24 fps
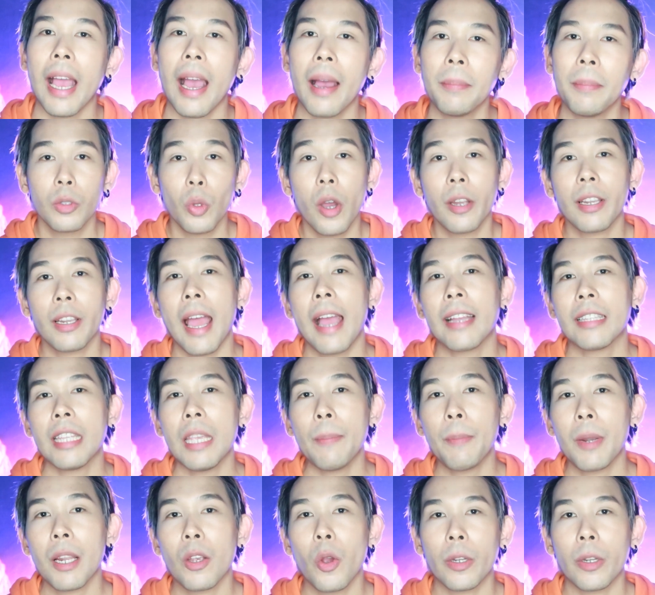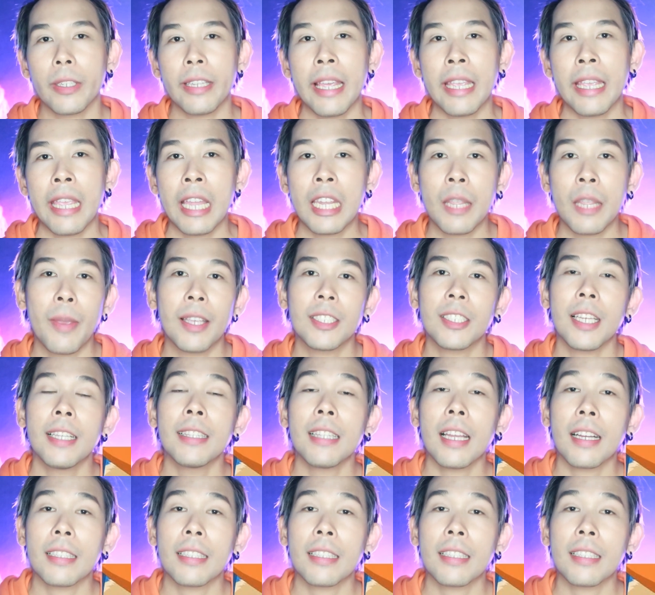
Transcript: ครับตัวร้ายที่ปรากฏในแอนิเมชัน